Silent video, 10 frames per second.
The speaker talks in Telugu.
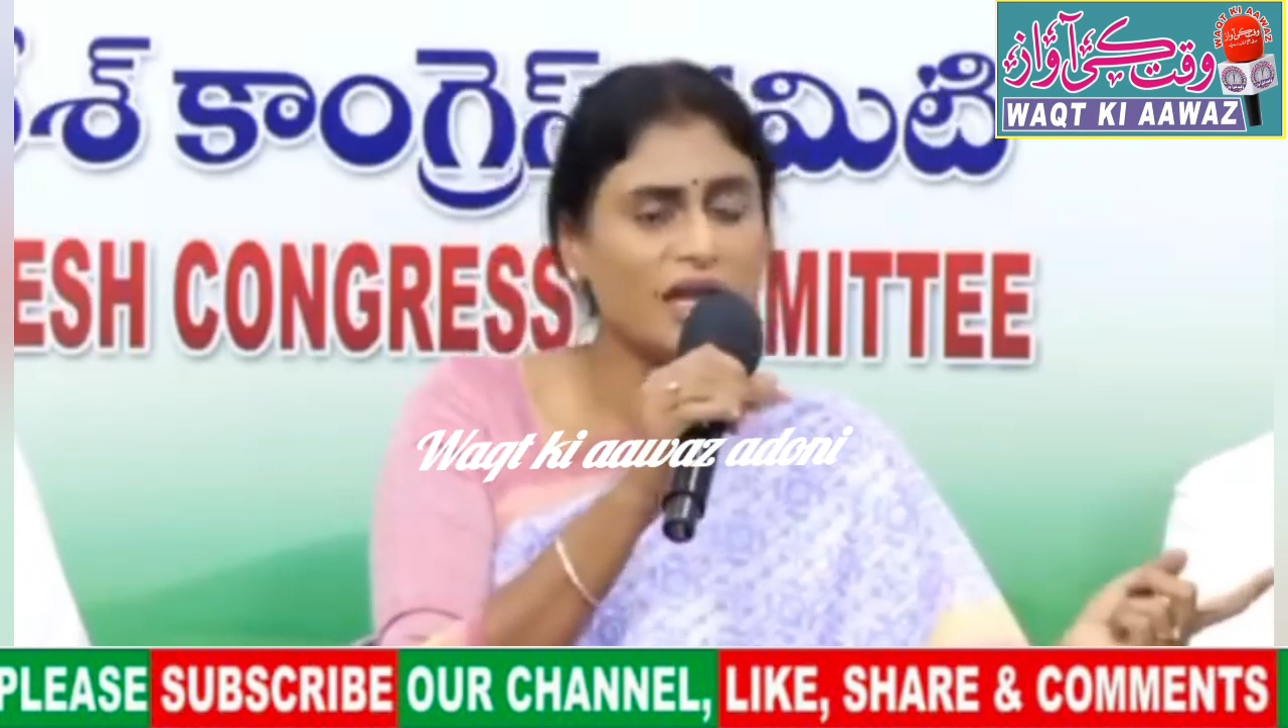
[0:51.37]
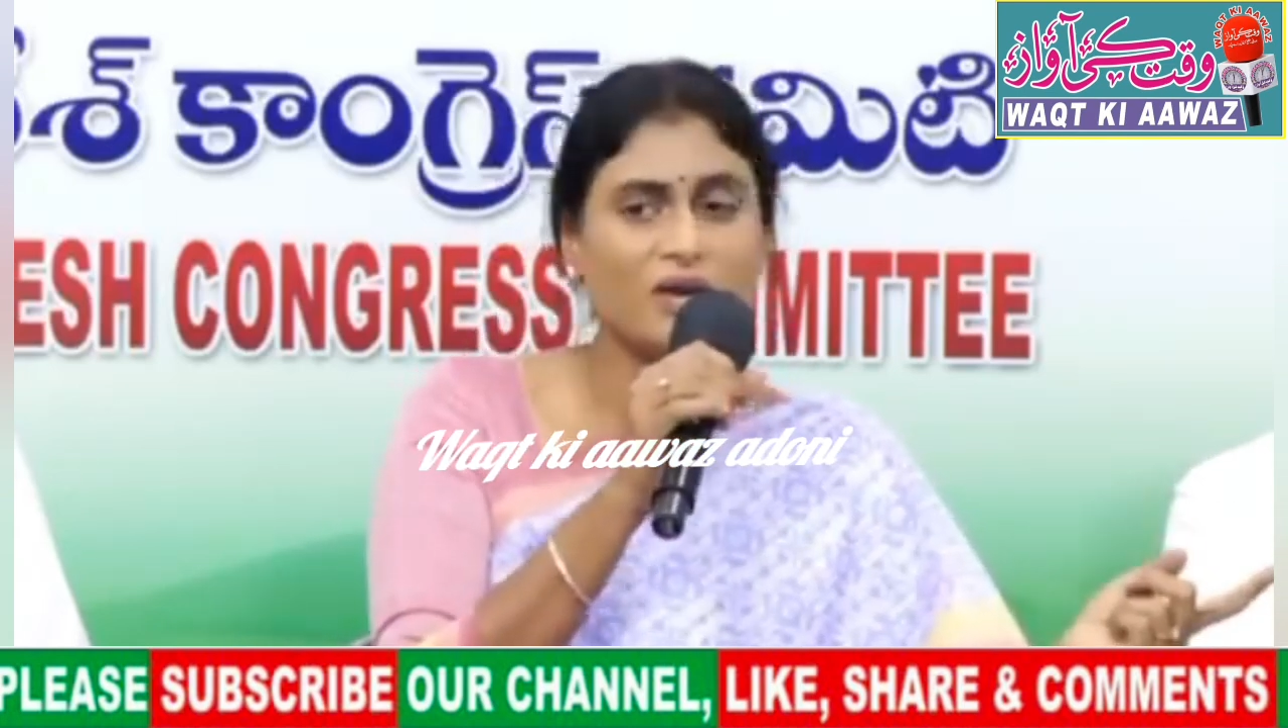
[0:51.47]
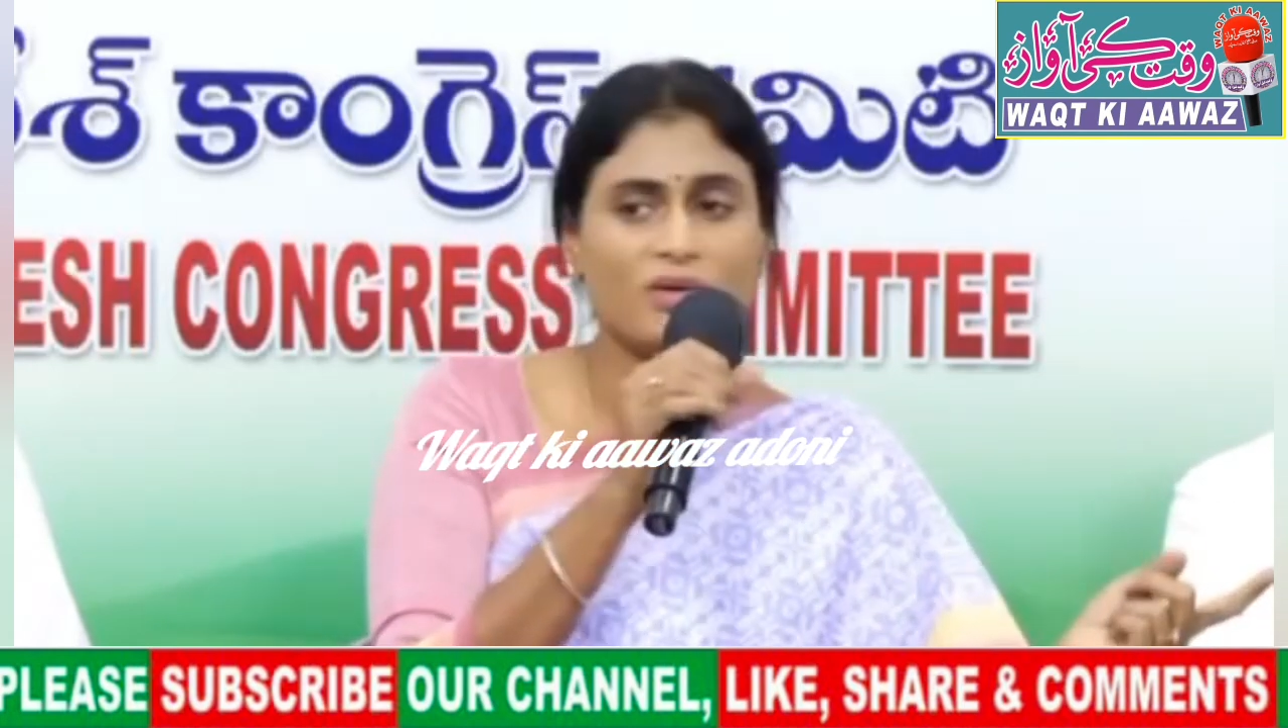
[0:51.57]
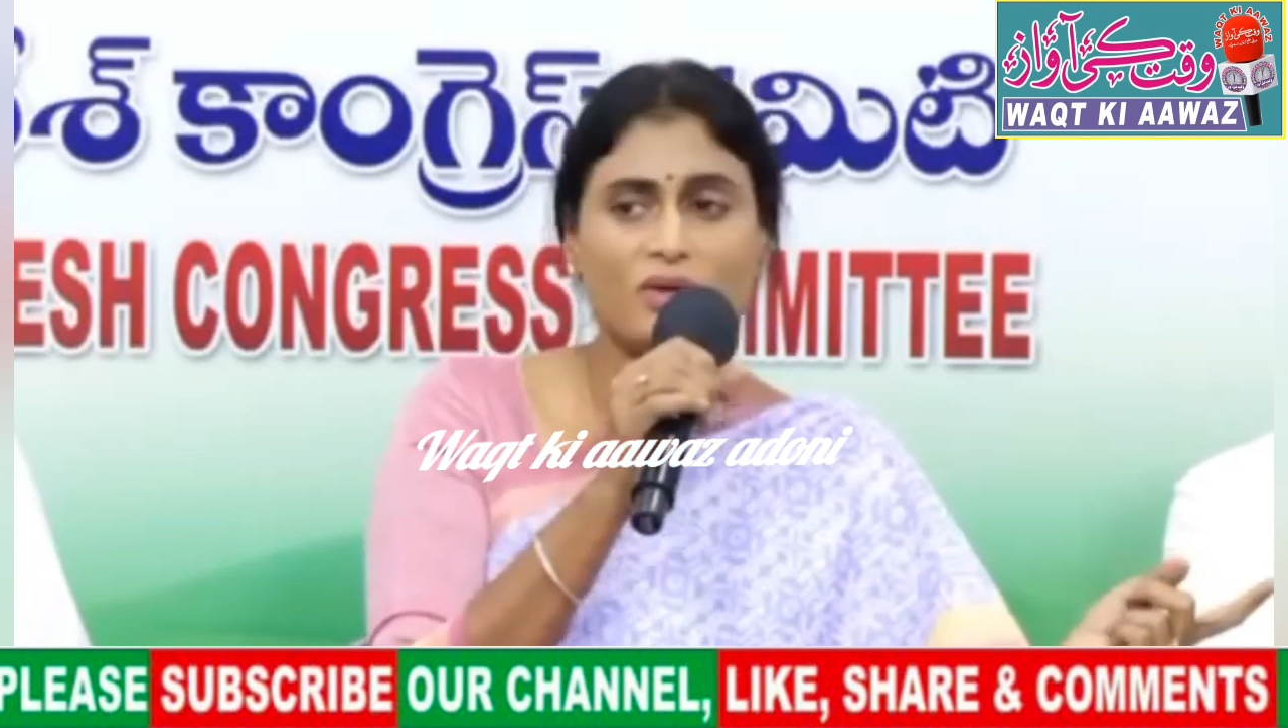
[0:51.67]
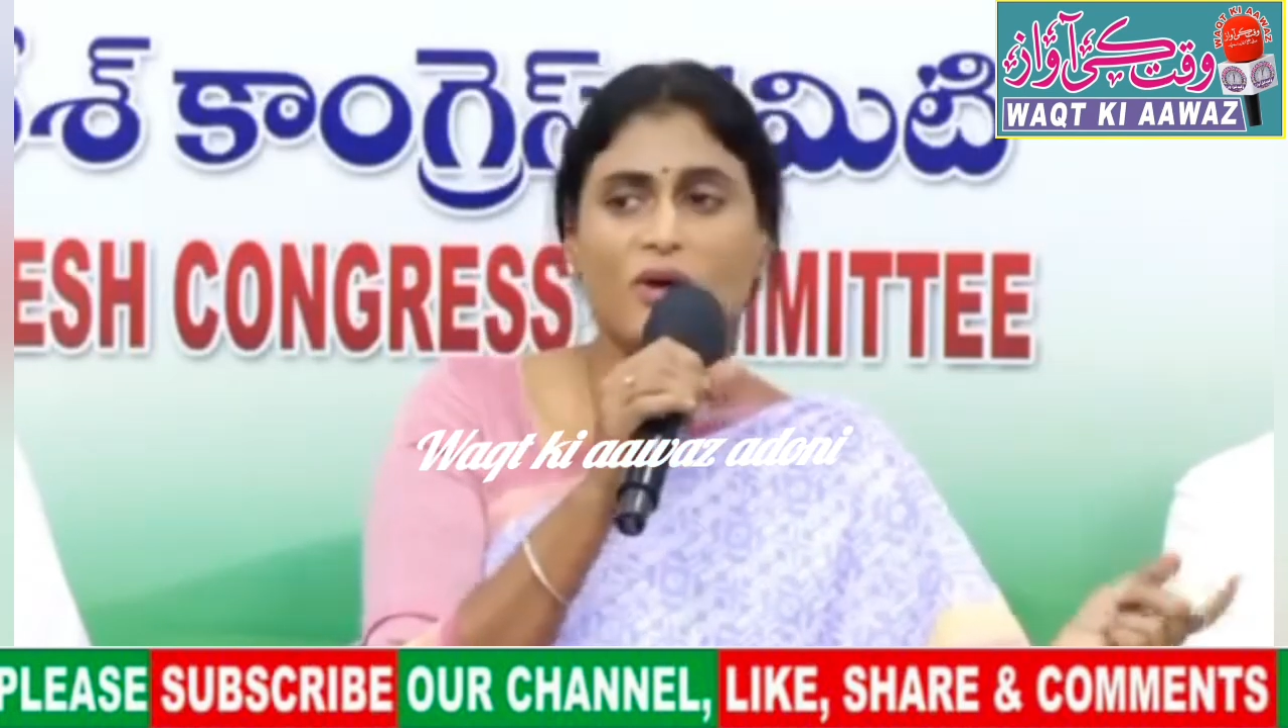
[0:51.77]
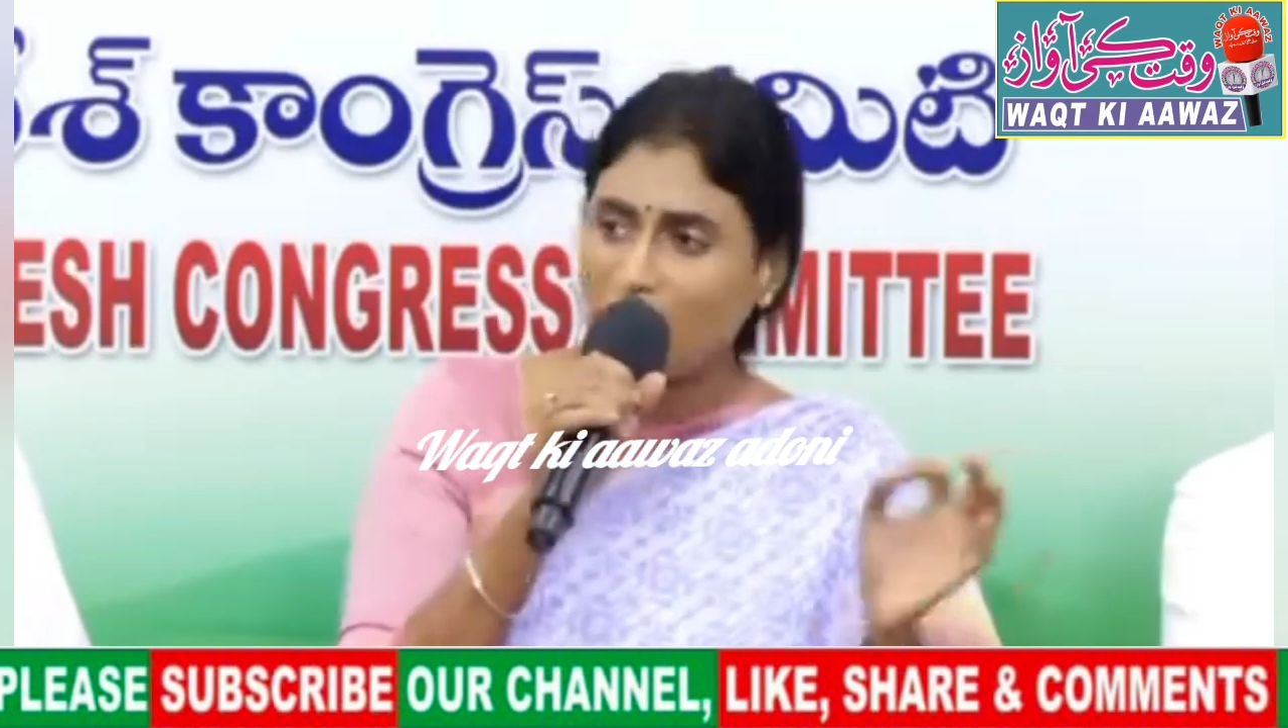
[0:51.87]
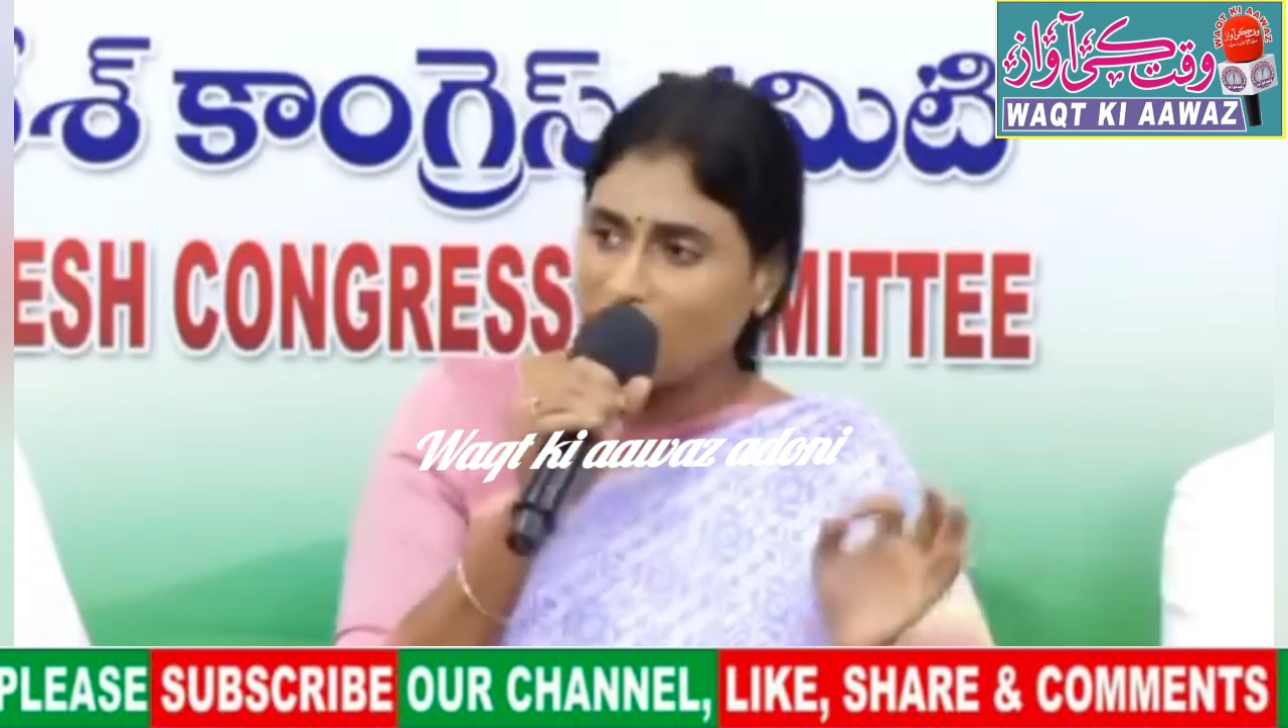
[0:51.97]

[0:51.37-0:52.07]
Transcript: వెళ్లారు